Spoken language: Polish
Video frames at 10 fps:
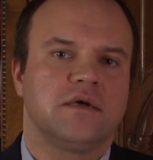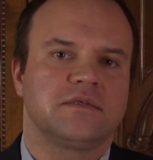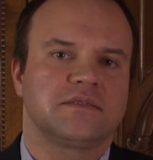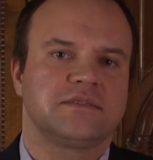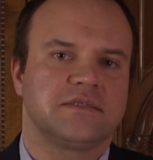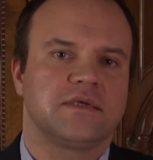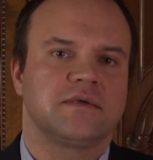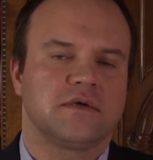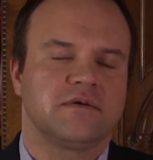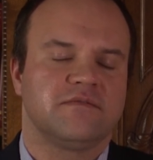Z
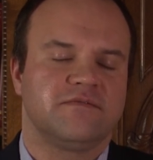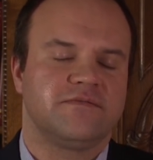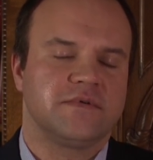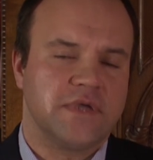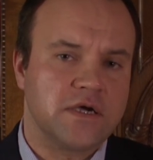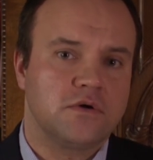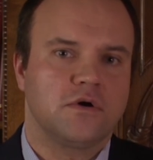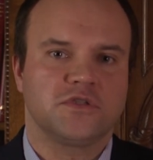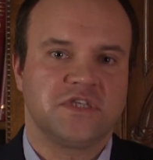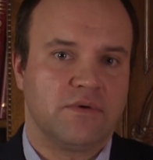jego
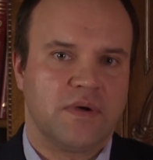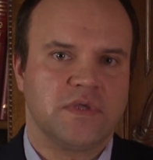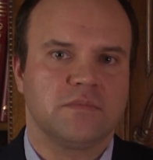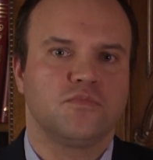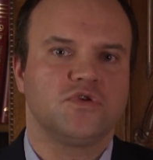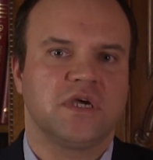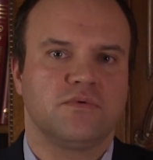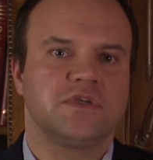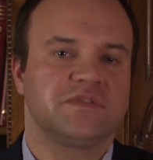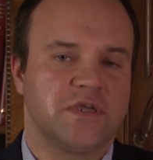oddziałami
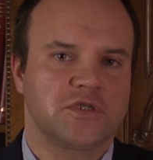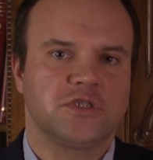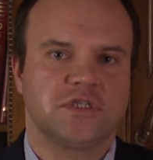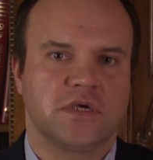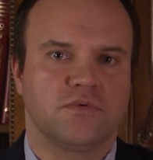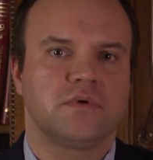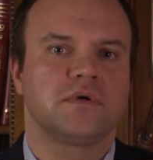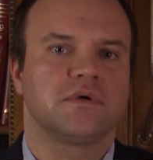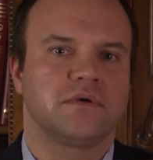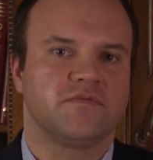musiały zmierzyć się
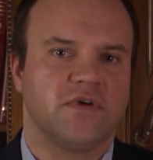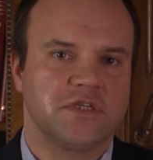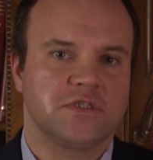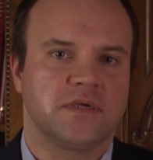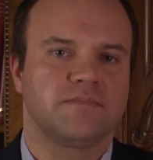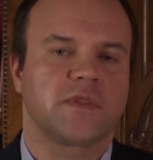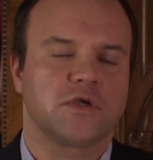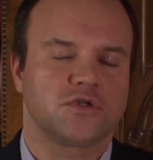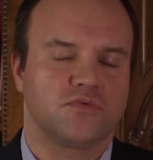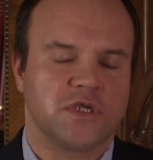właśnie
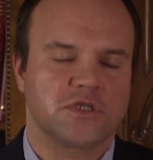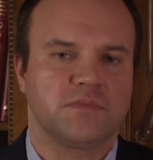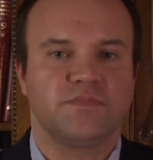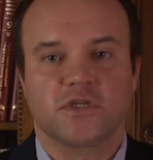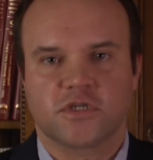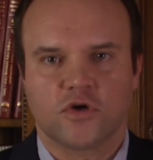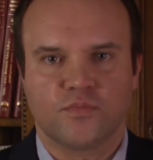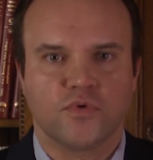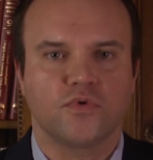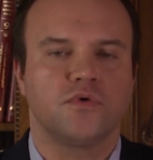żołnierze pierwszego
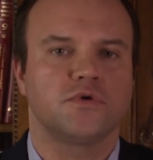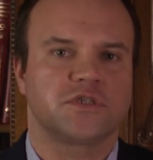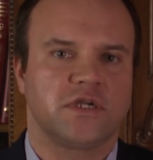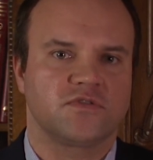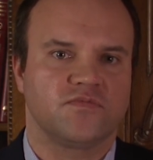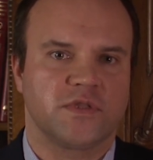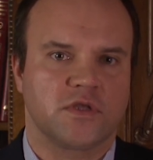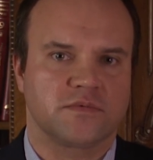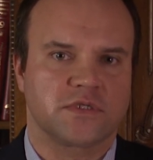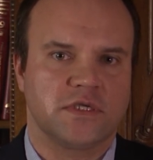pułku szczelców
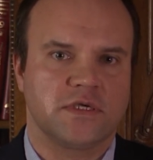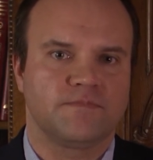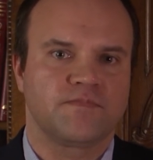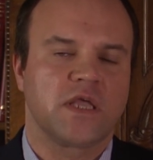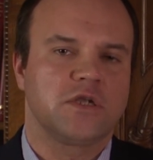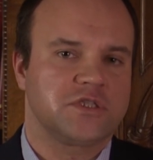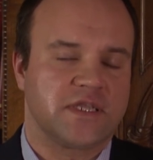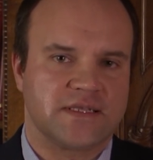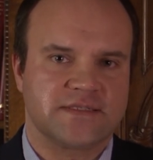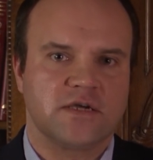bytomskich.
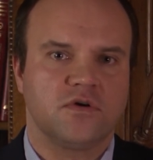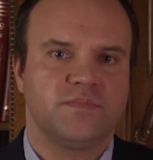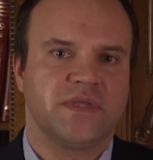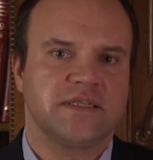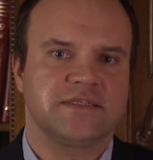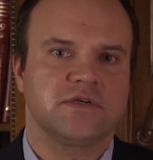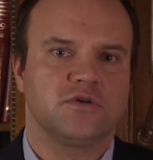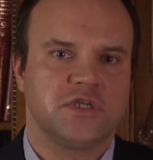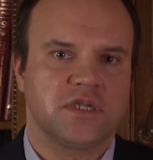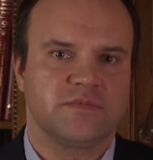14 i 15
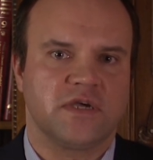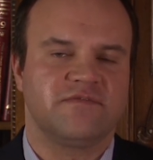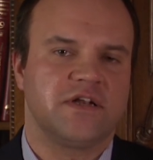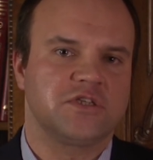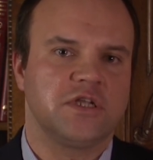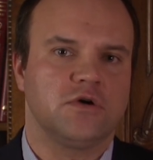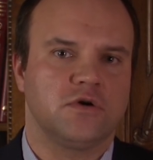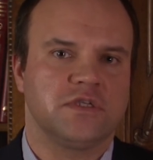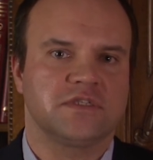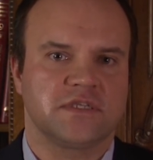sierpnia walczyli
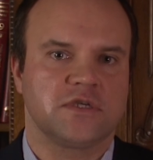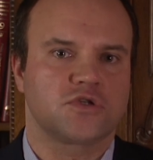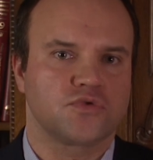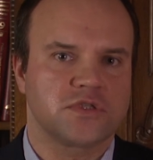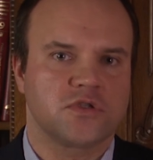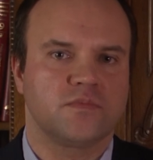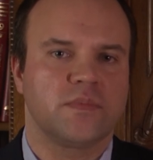oni z 6